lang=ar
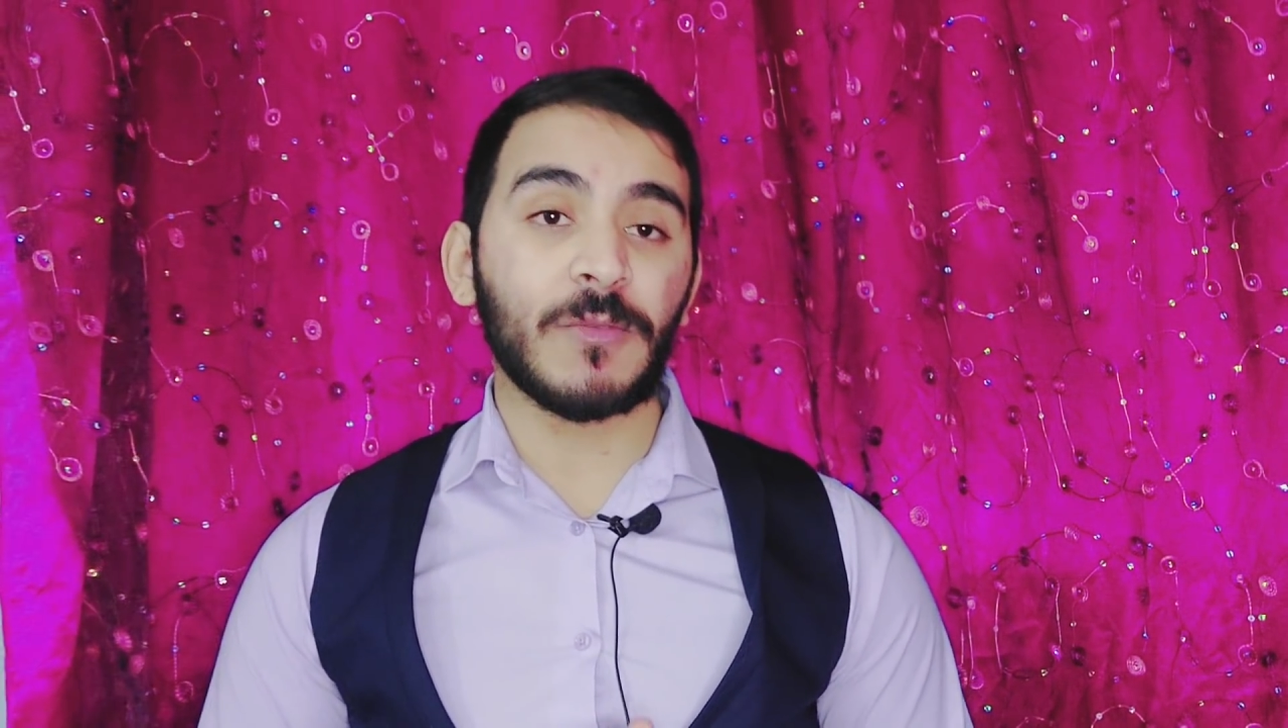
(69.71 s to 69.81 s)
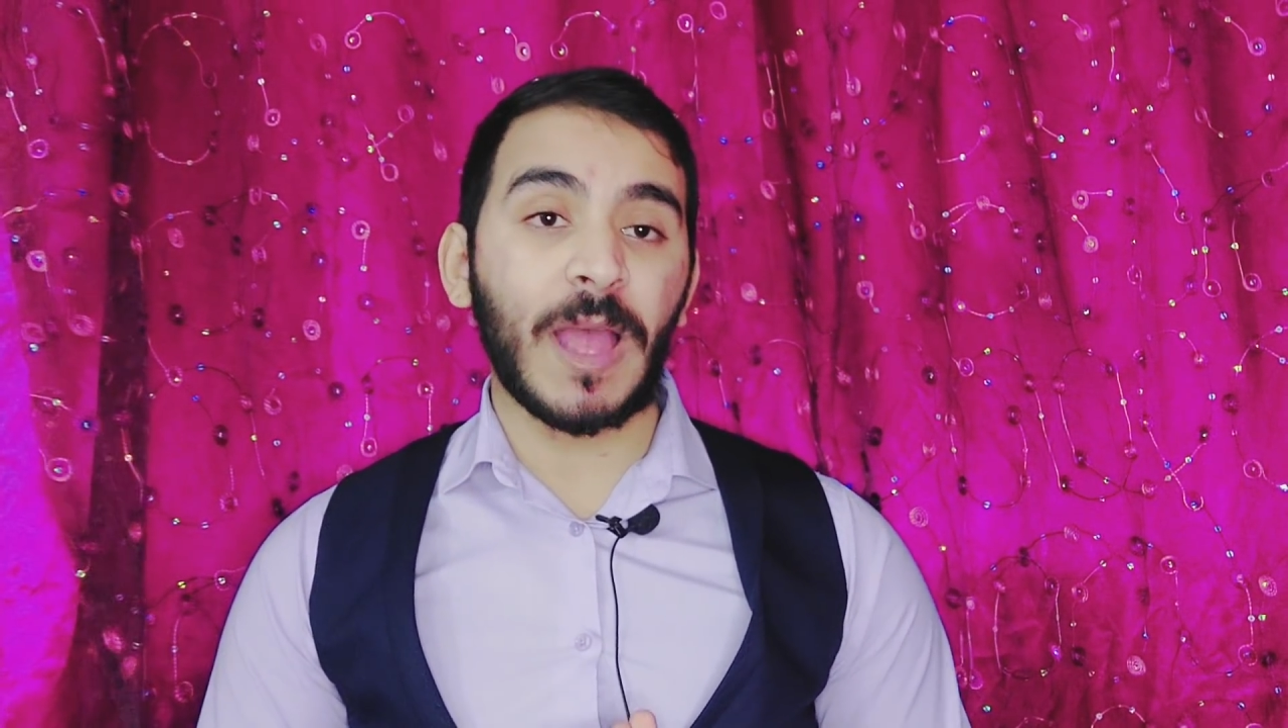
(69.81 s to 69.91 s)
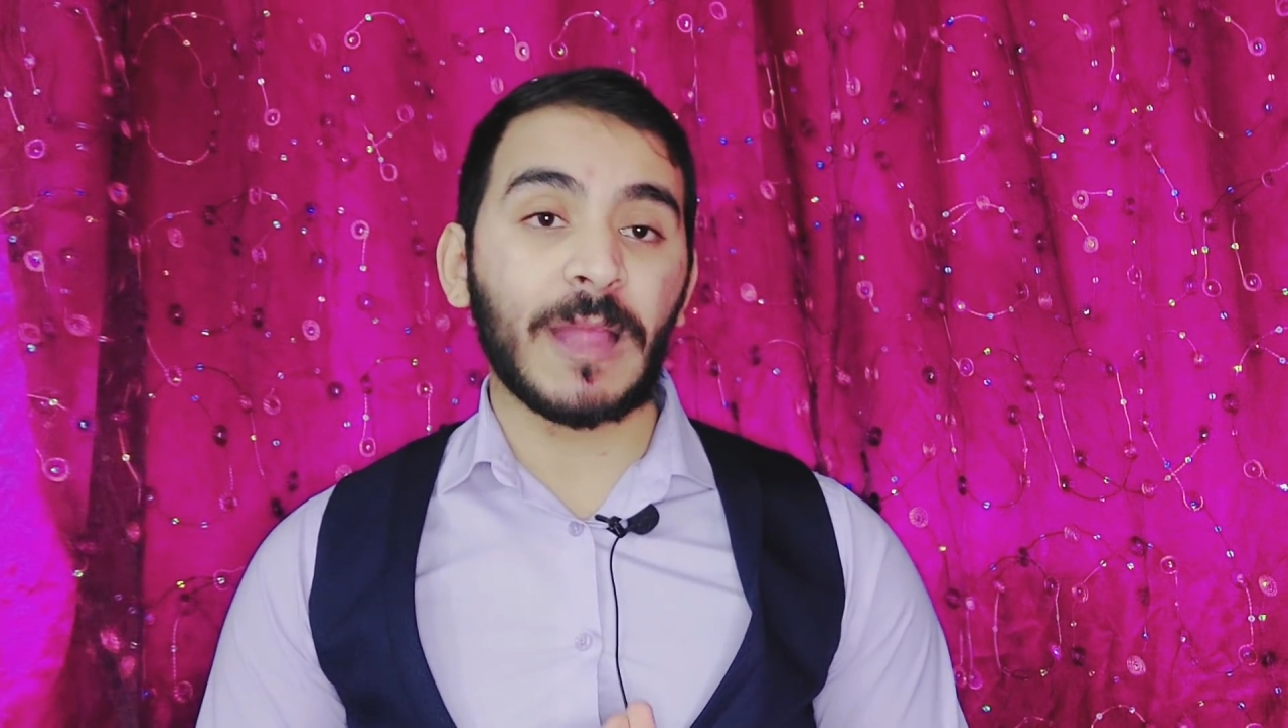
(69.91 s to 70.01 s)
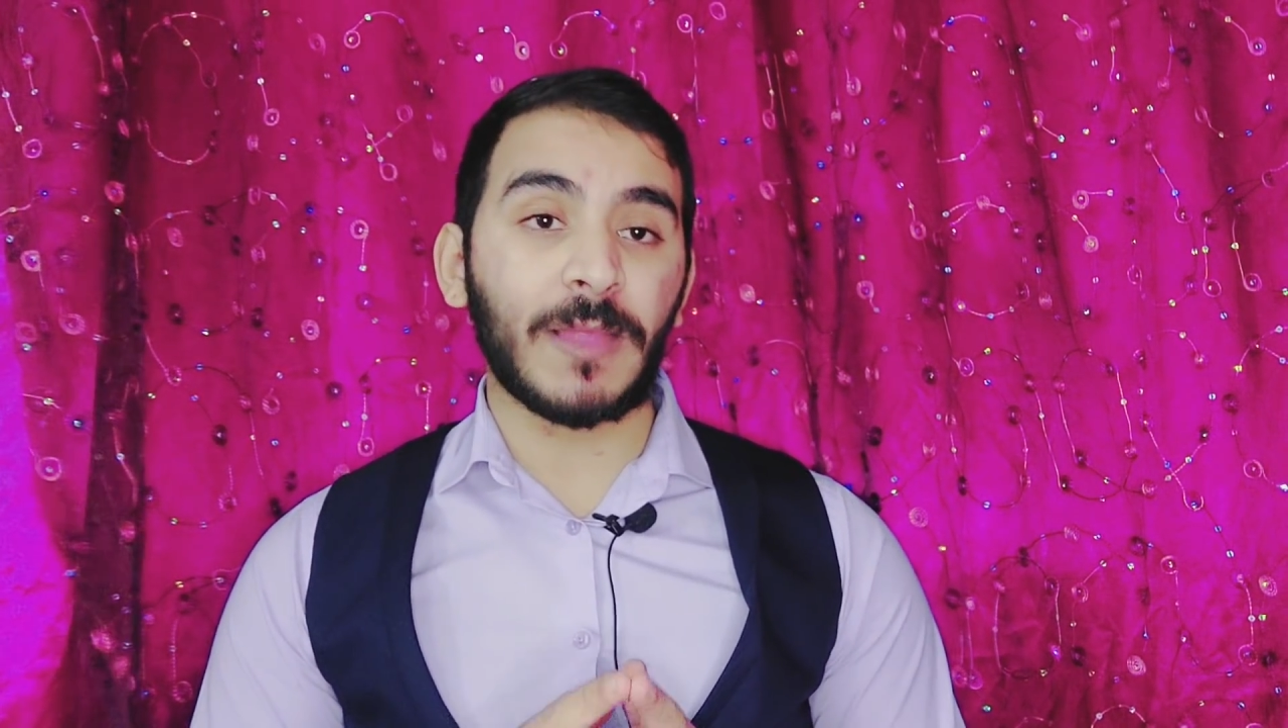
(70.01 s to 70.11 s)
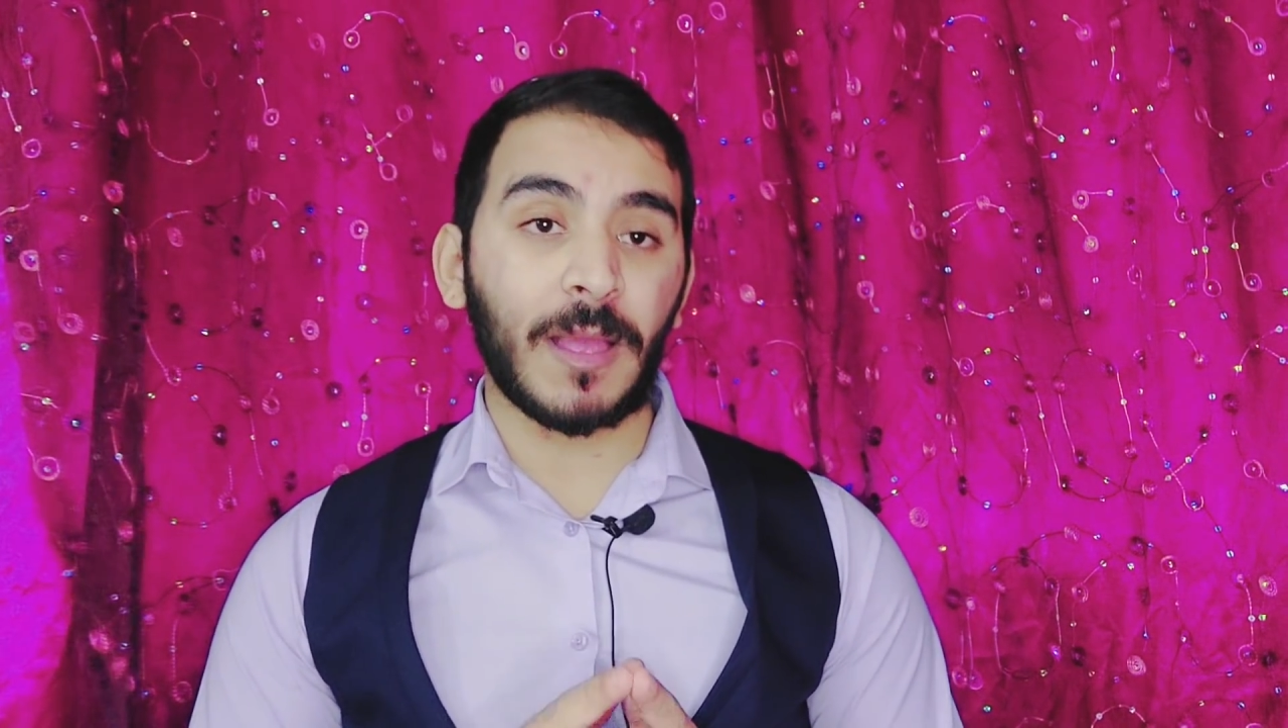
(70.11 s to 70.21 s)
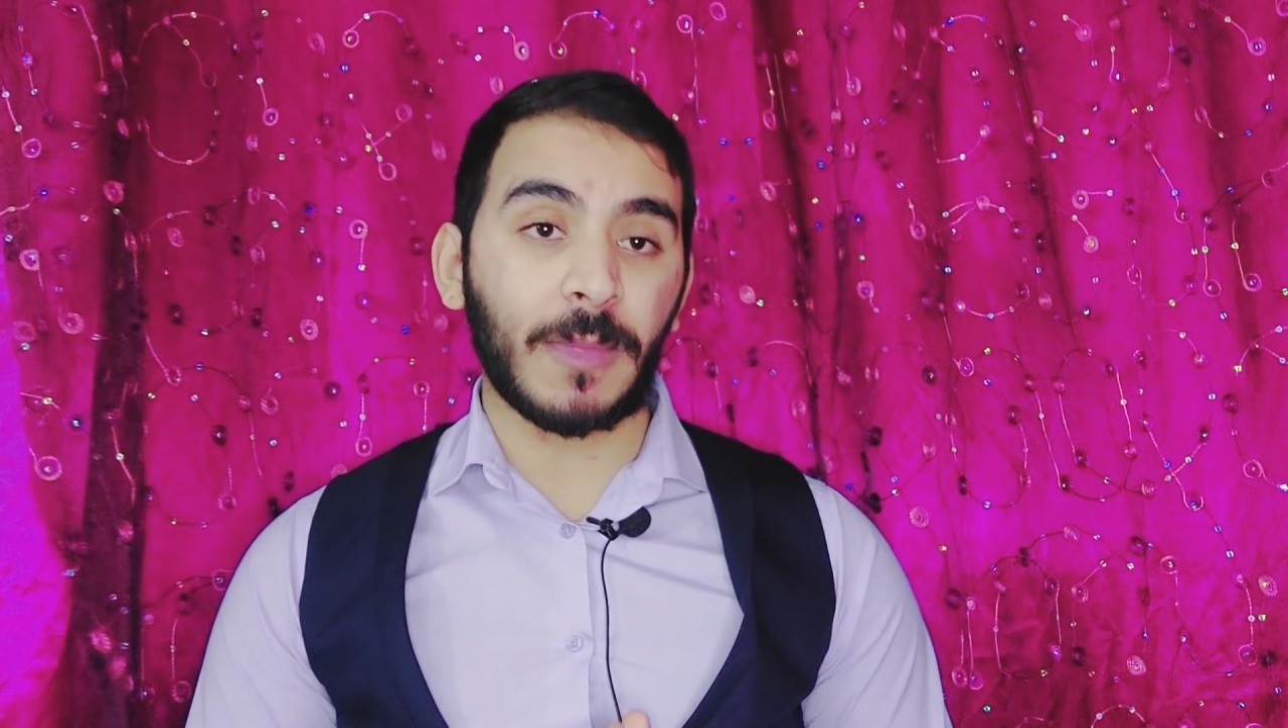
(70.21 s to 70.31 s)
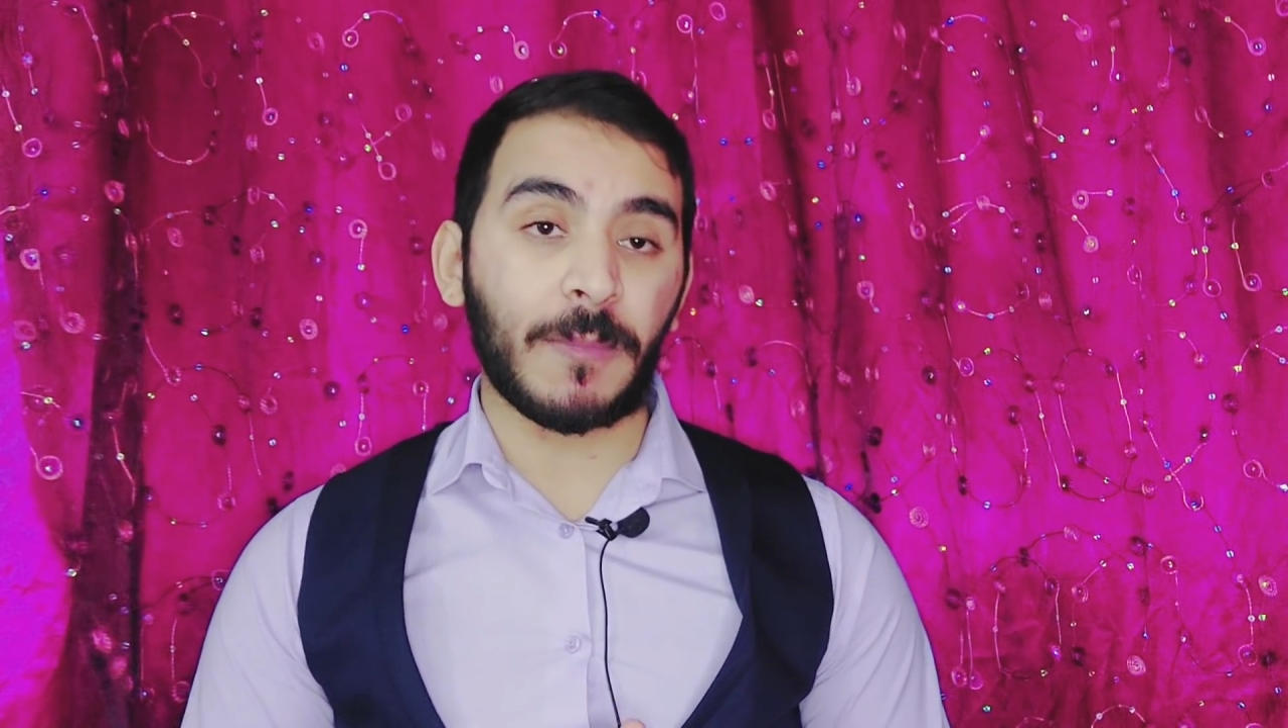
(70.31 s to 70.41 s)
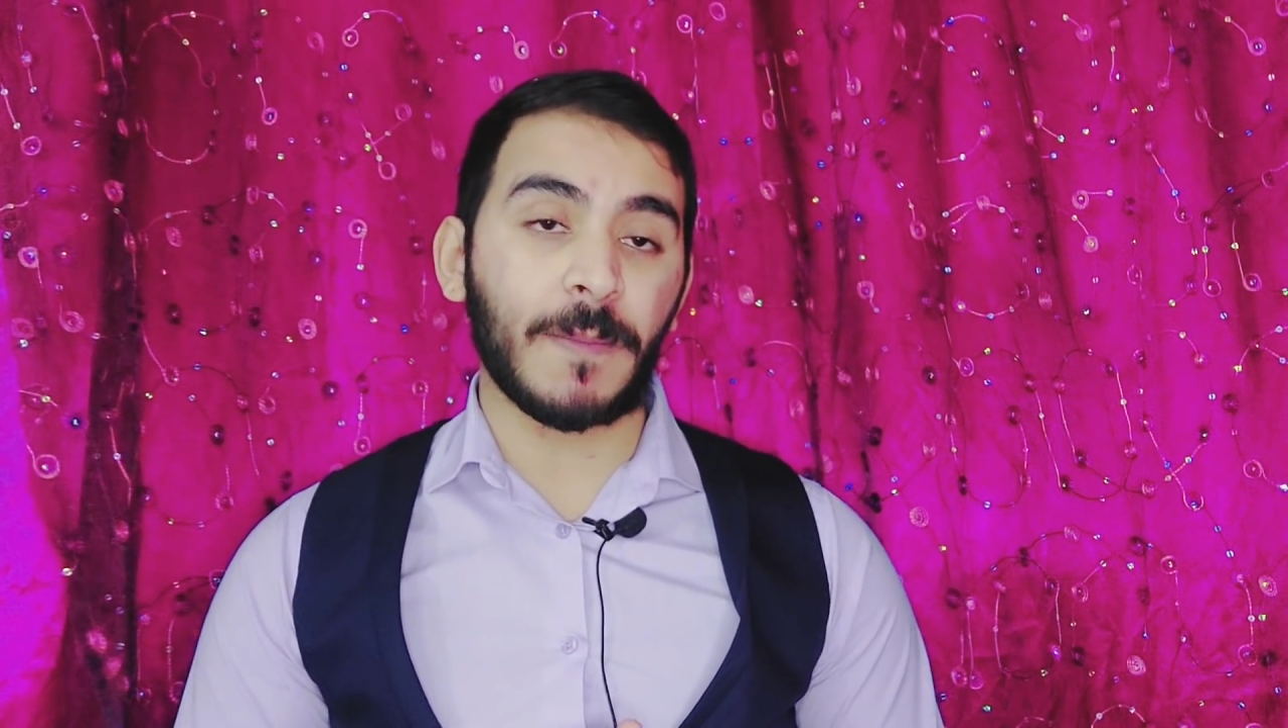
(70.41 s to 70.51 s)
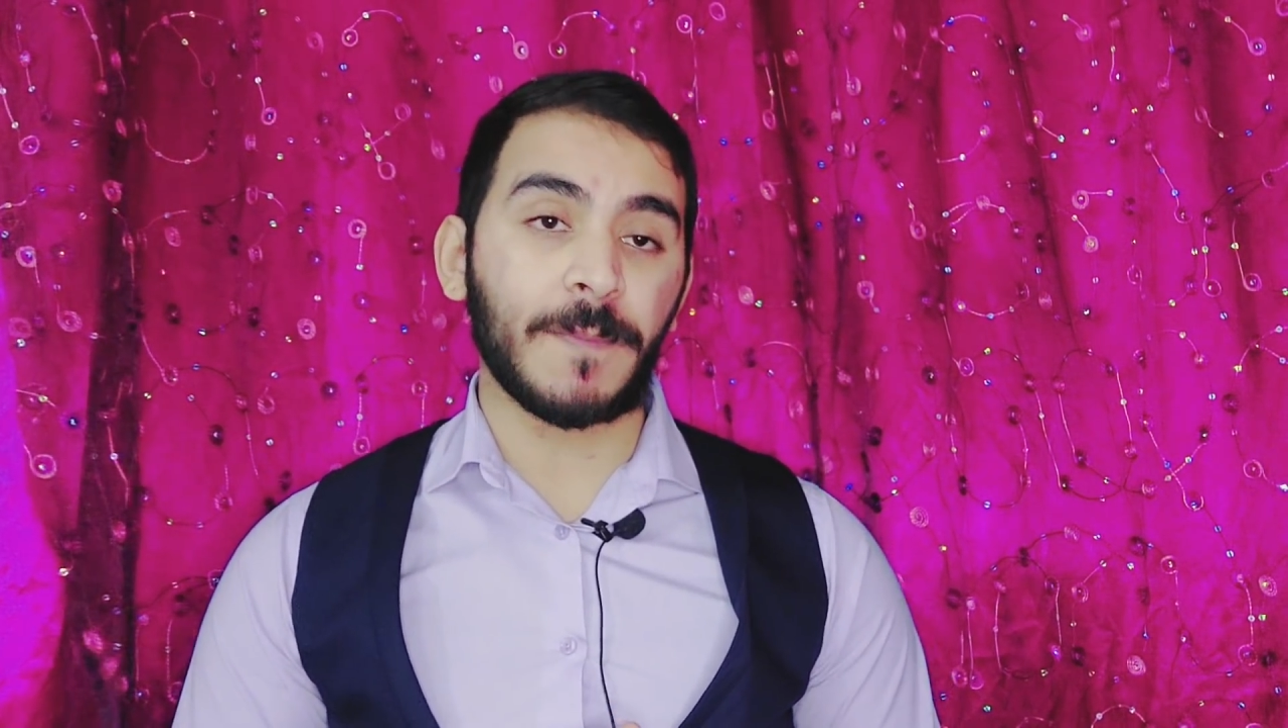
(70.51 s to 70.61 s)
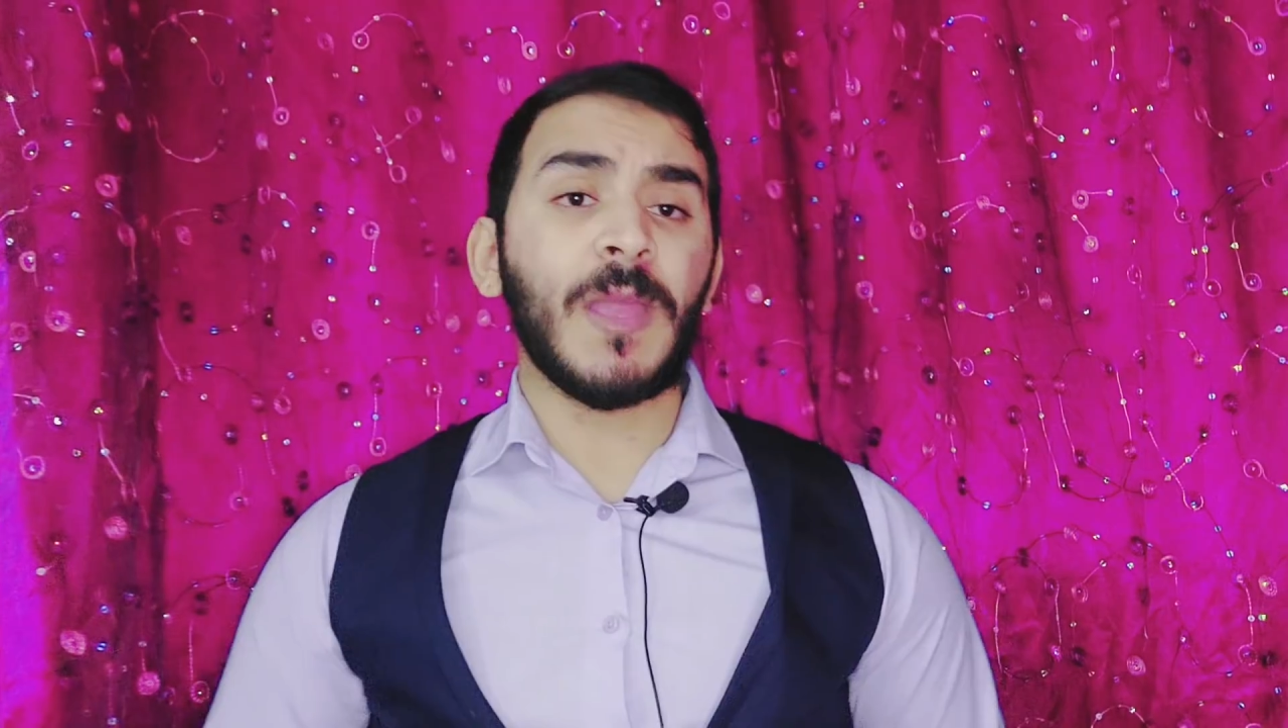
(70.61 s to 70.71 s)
وده عن تجربه